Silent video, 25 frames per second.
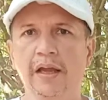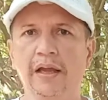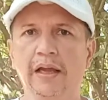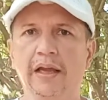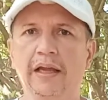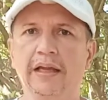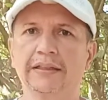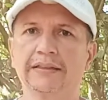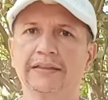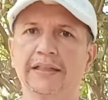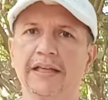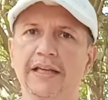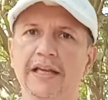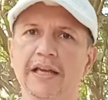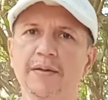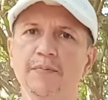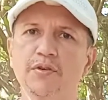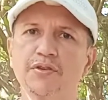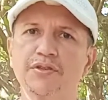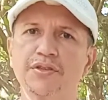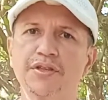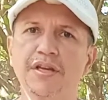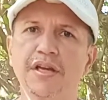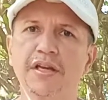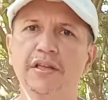Eh,
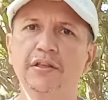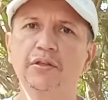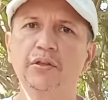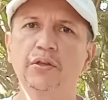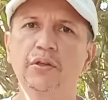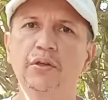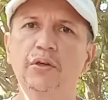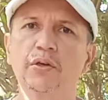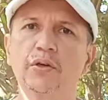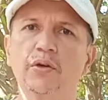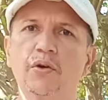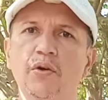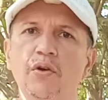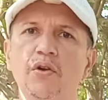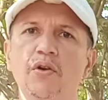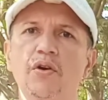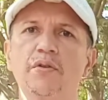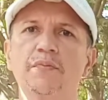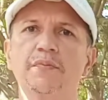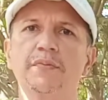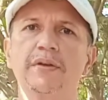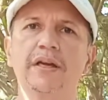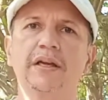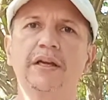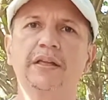seguimos siendo
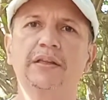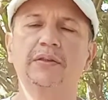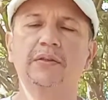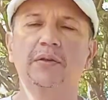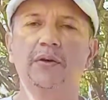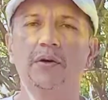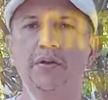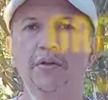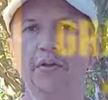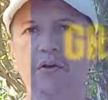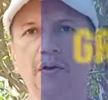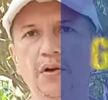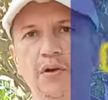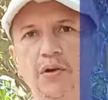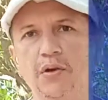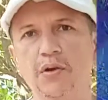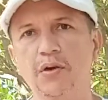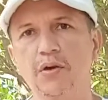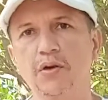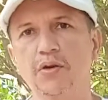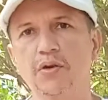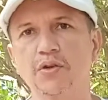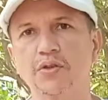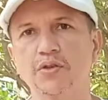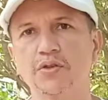Colombia, todos
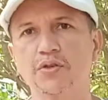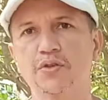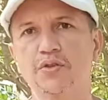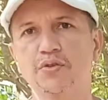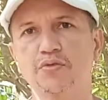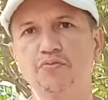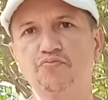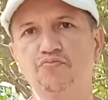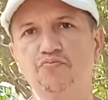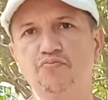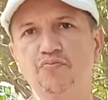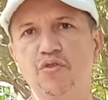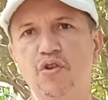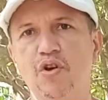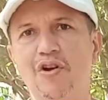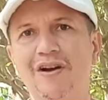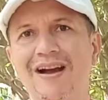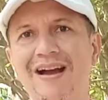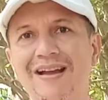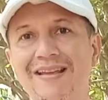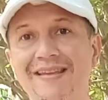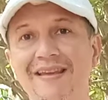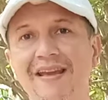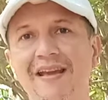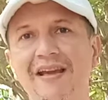los,
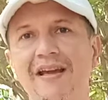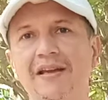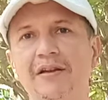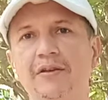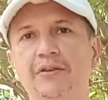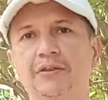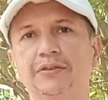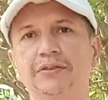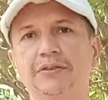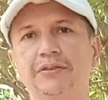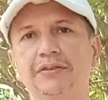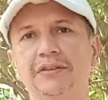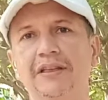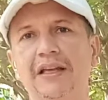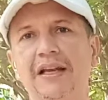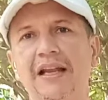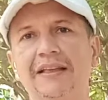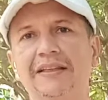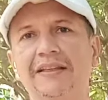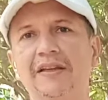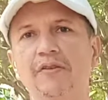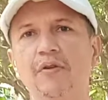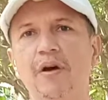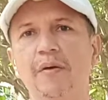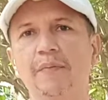galleros de
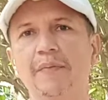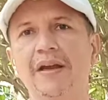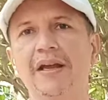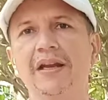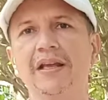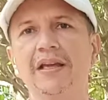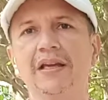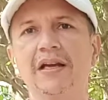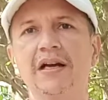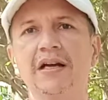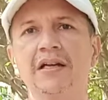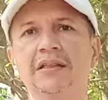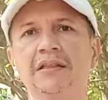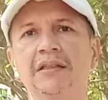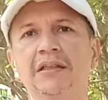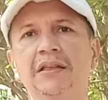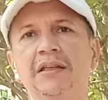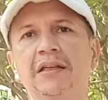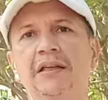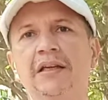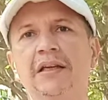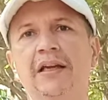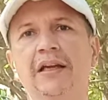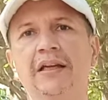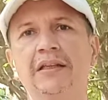Latinoamérica
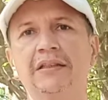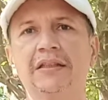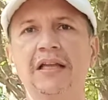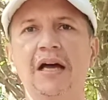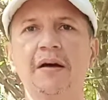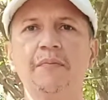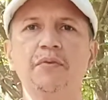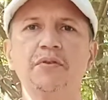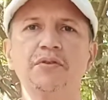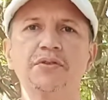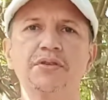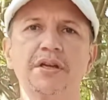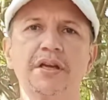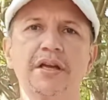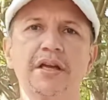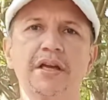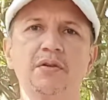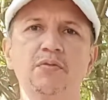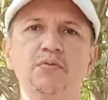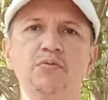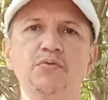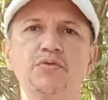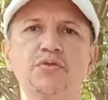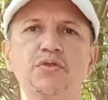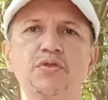estamos
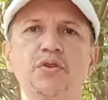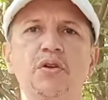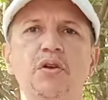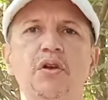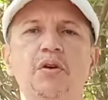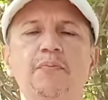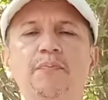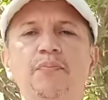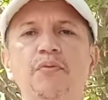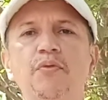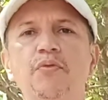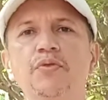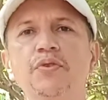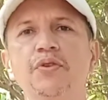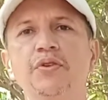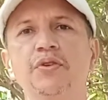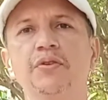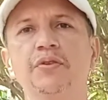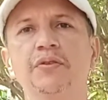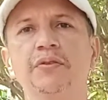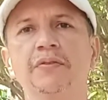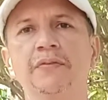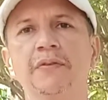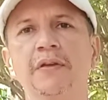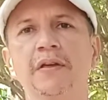en un solo
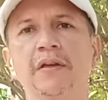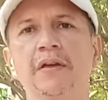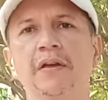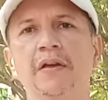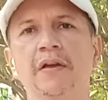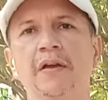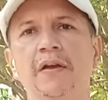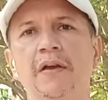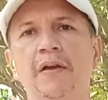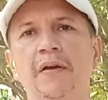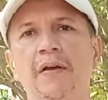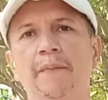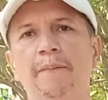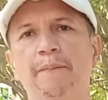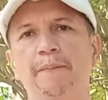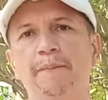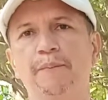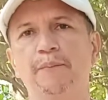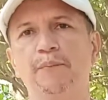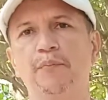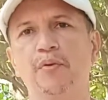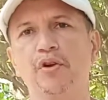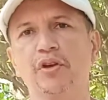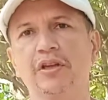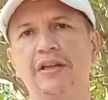puño
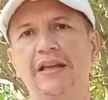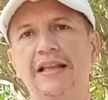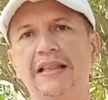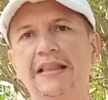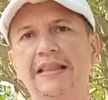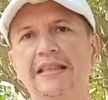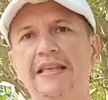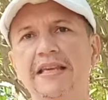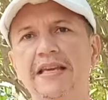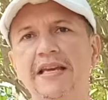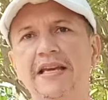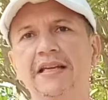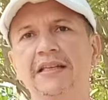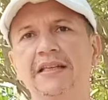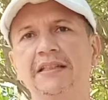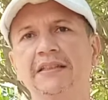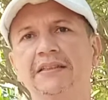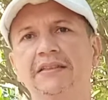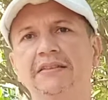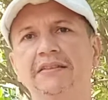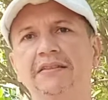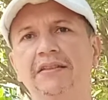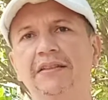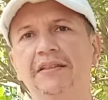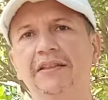porque el
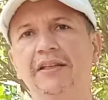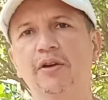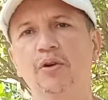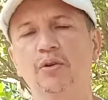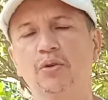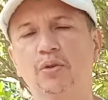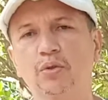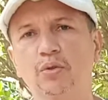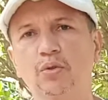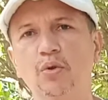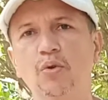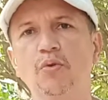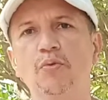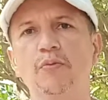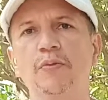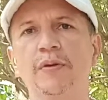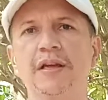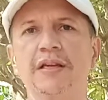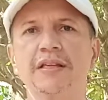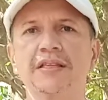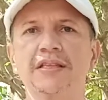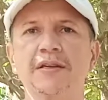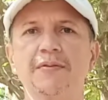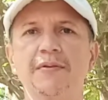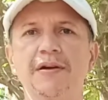10 de
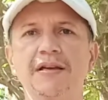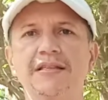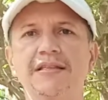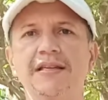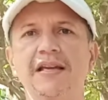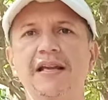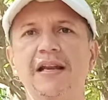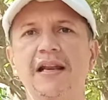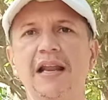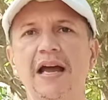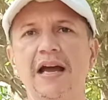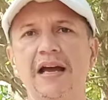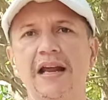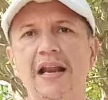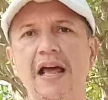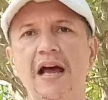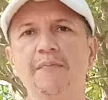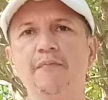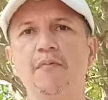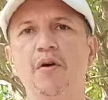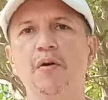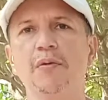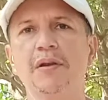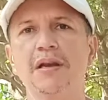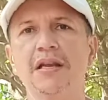octubre se va a hacer la
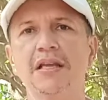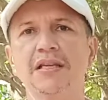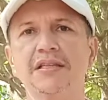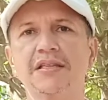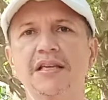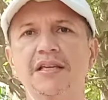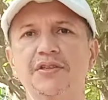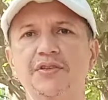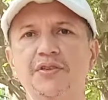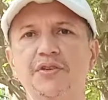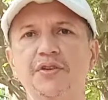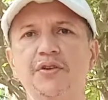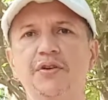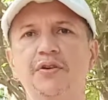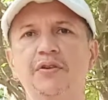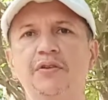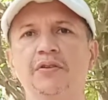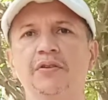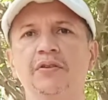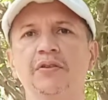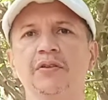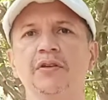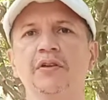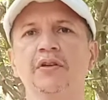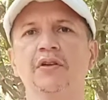gran
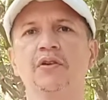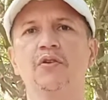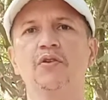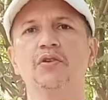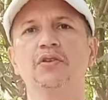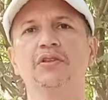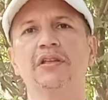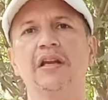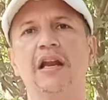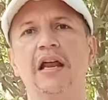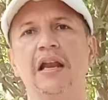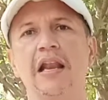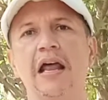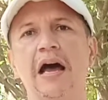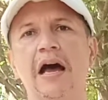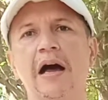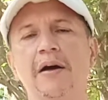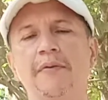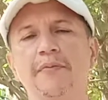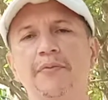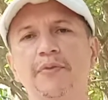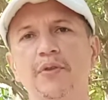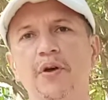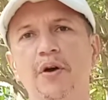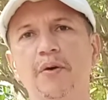movilización contra
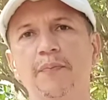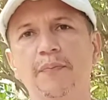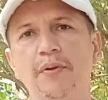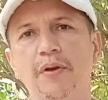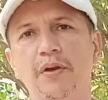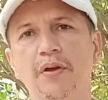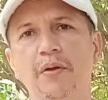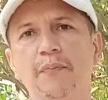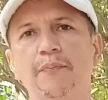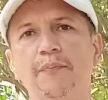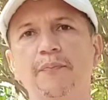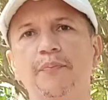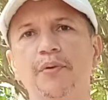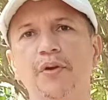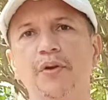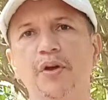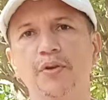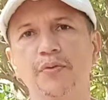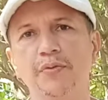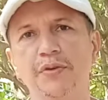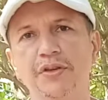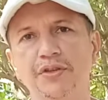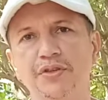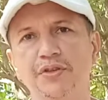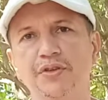la no
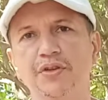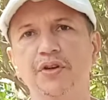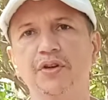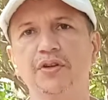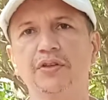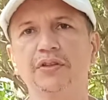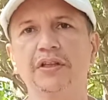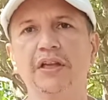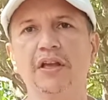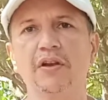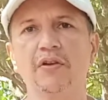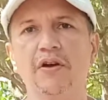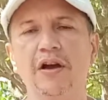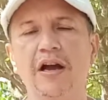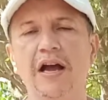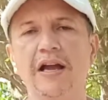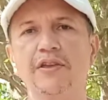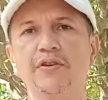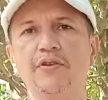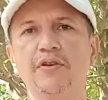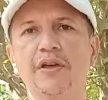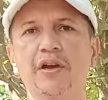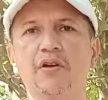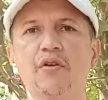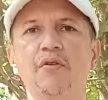prohibición de los
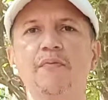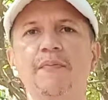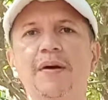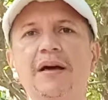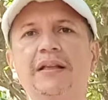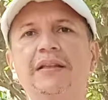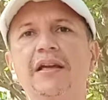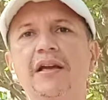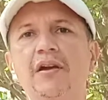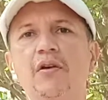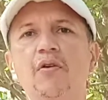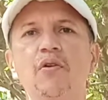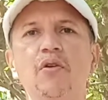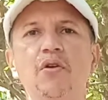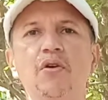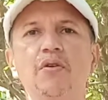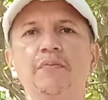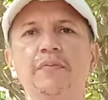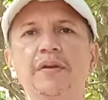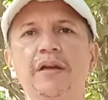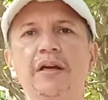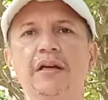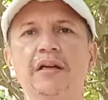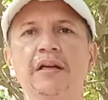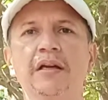gallos de combate en
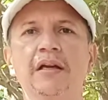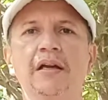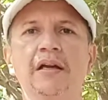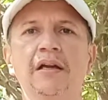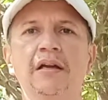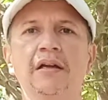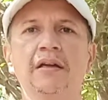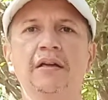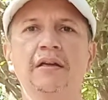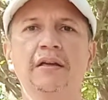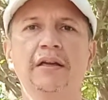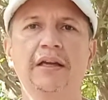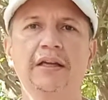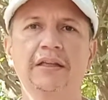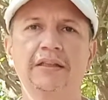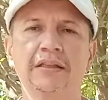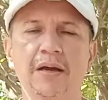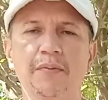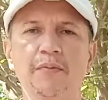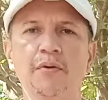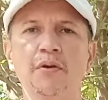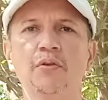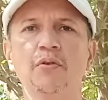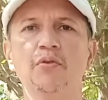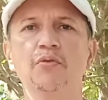Colombia.
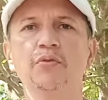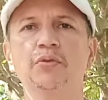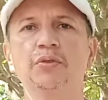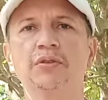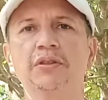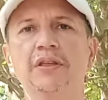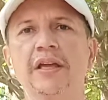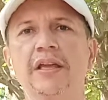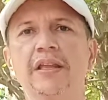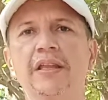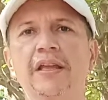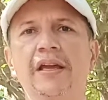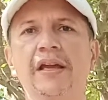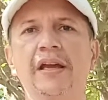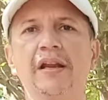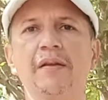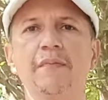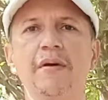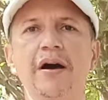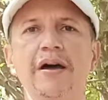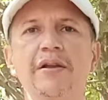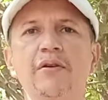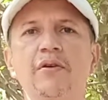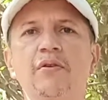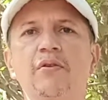Estamos con ustedes,
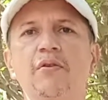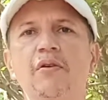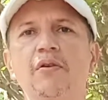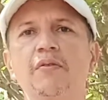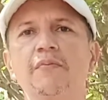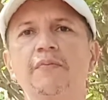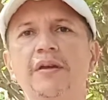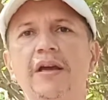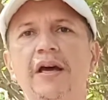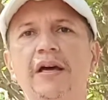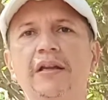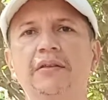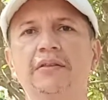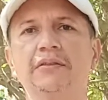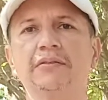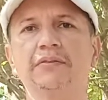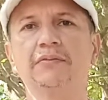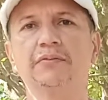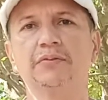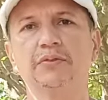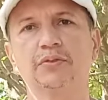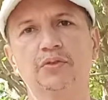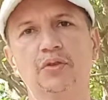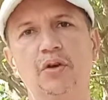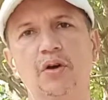hermanos colombianos.
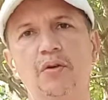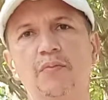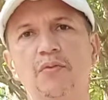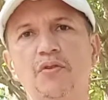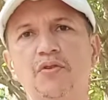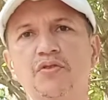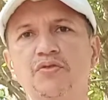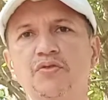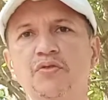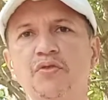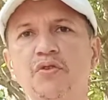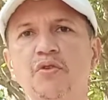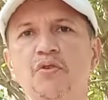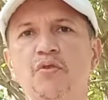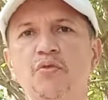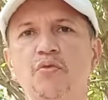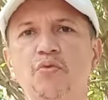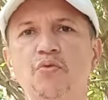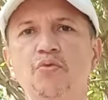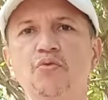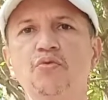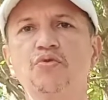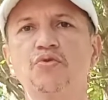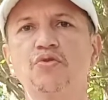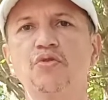Somos
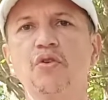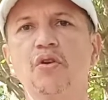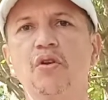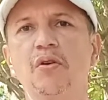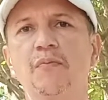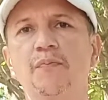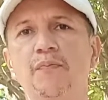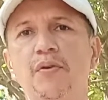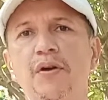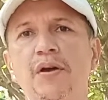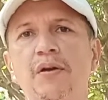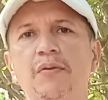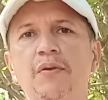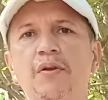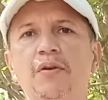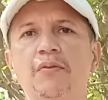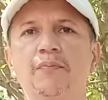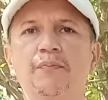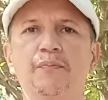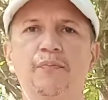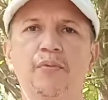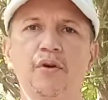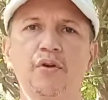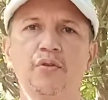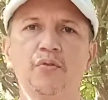un solo pueblo
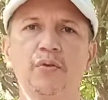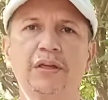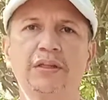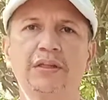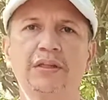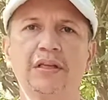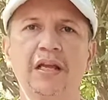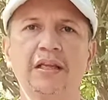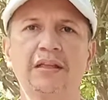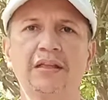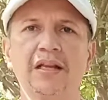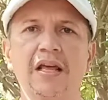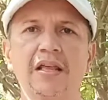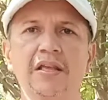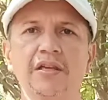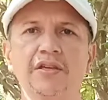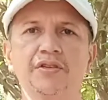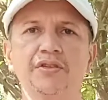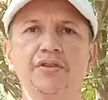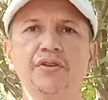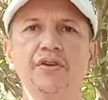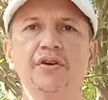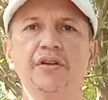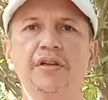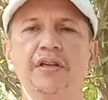por nuestras
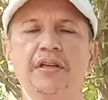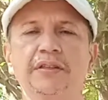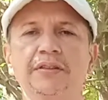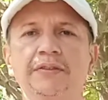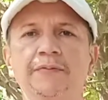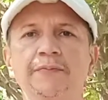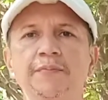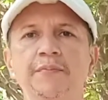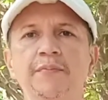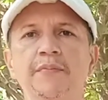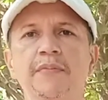tradiciones.